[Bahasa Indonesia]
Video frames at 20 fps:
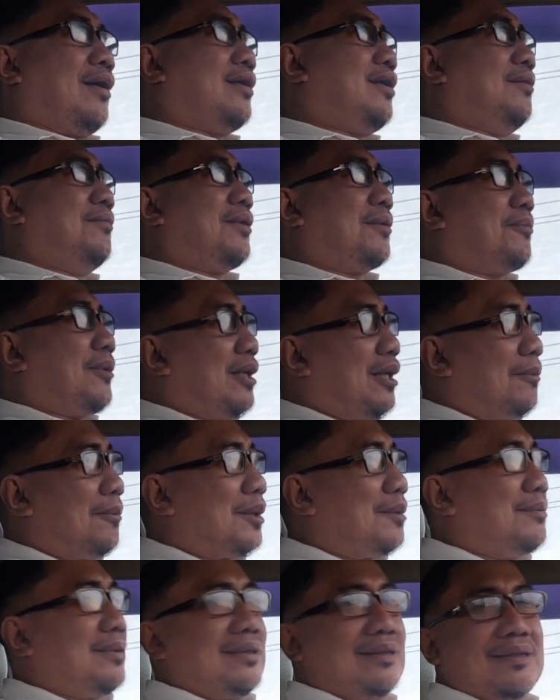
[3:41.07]
Ada yang
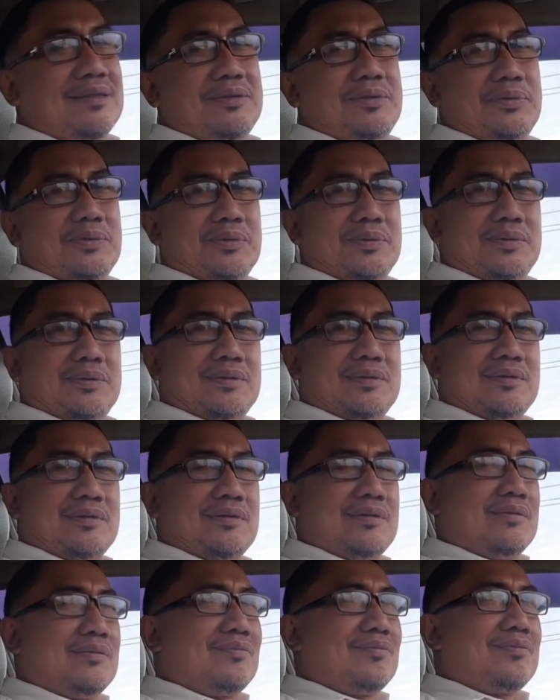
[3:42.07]
berpendapat begitu,
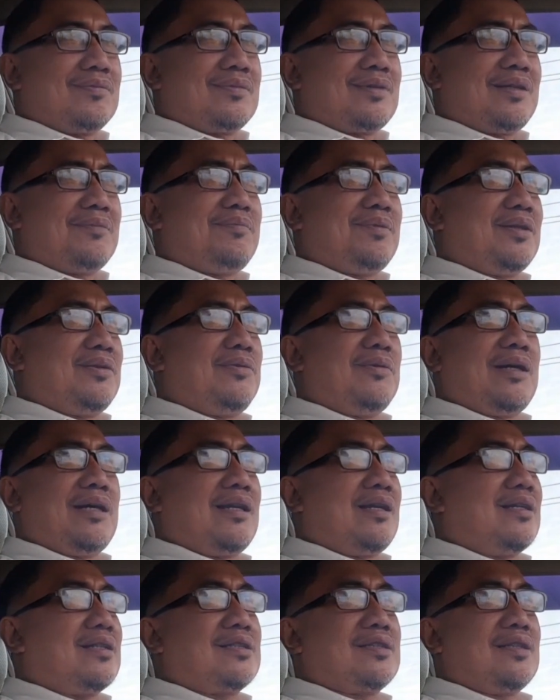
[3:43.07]
tapi itu
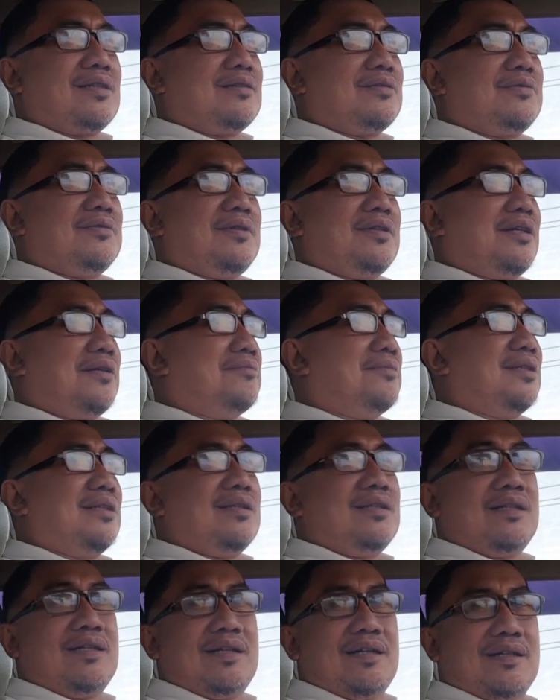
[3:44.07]
alasan itu tidak
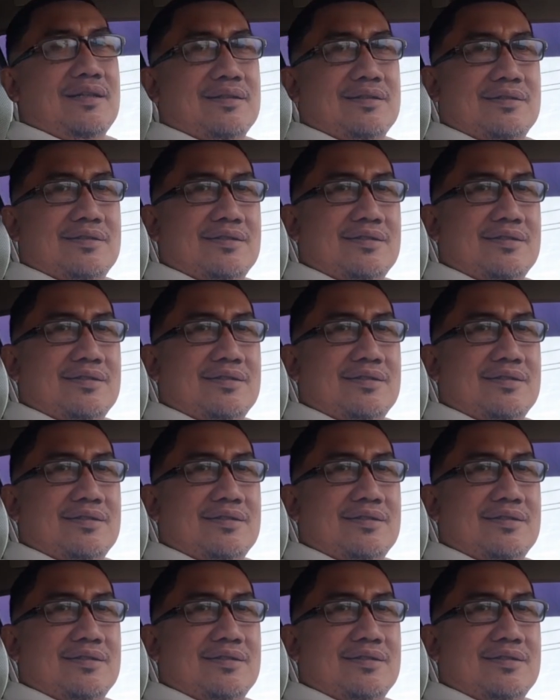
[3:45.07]
benar.